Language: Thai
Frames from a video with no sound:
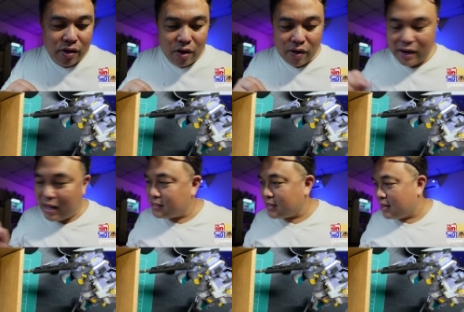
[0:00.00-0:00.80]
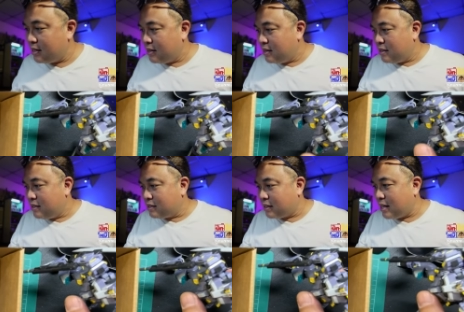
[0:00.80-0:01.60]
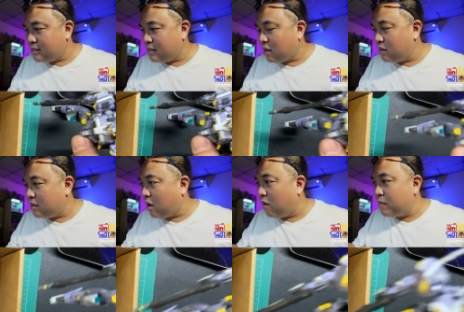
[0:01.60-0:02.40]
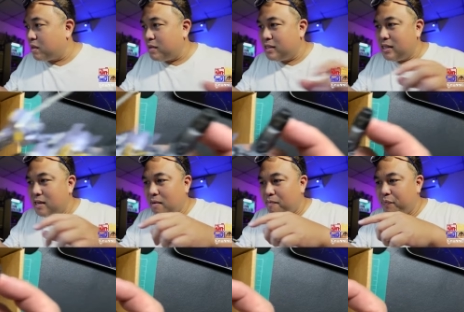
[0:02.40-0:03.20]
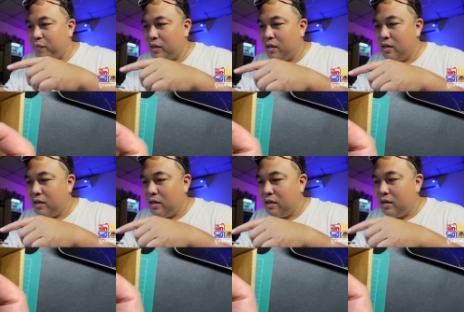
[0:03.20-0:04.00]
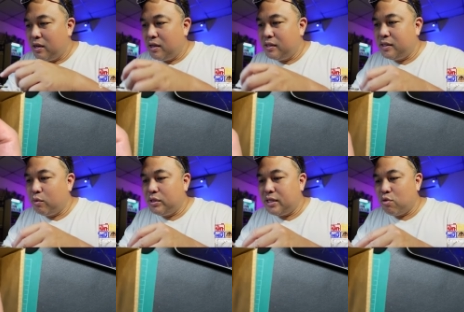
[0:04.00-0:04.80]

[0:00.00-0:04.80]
เกรซนะเกรซที่ตอนที่ต่อมันจะมีชิ้นแบบจิ๋ว